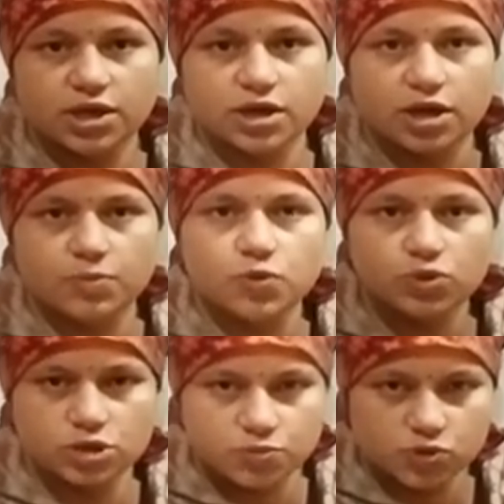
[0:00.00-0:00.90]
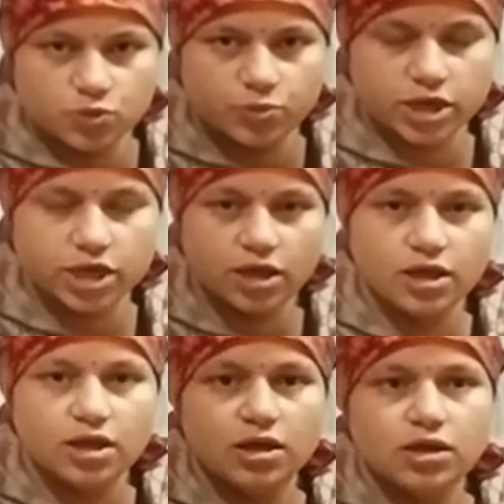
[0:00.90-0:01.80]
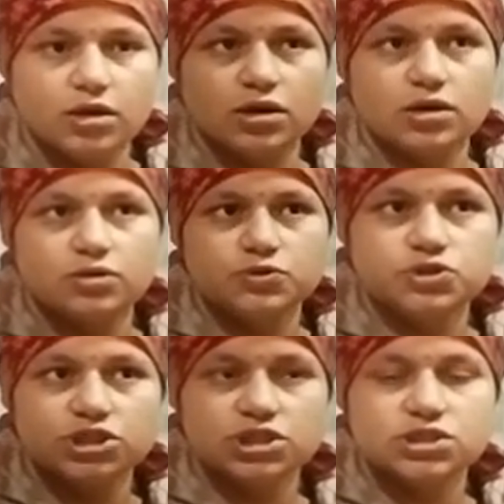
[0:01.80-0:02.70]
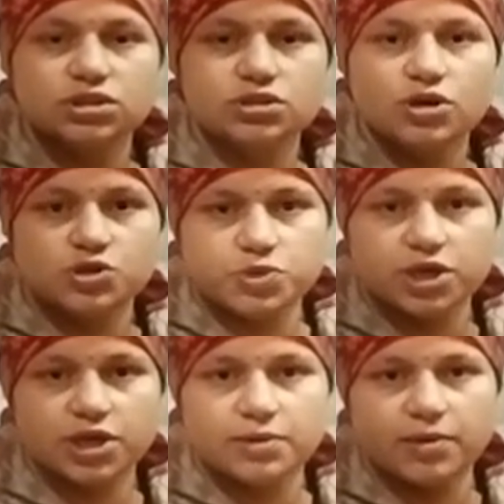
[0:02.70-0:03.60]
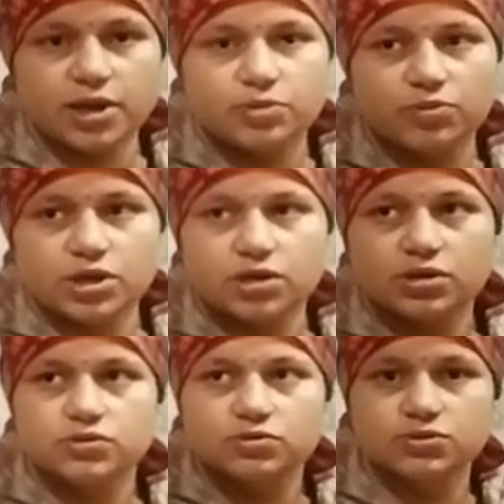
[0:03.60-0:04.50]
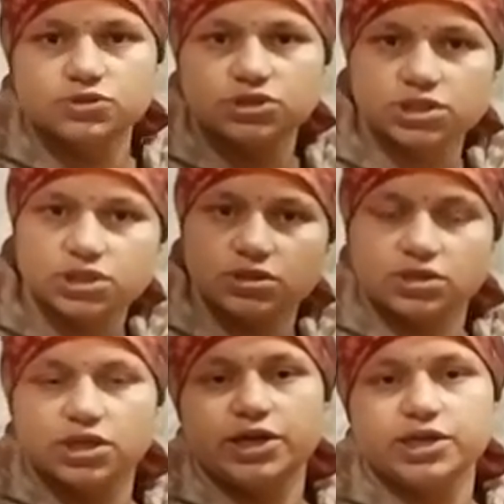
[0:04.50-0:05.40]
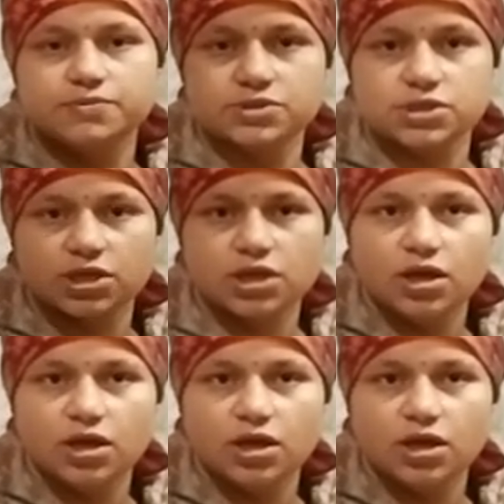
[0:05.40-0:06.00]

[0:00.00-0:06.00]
का नाम कुलदीप चोपड़ा है uh, मुझे इस हॉस्पिटल के बारे में कुछ रिलेटिव से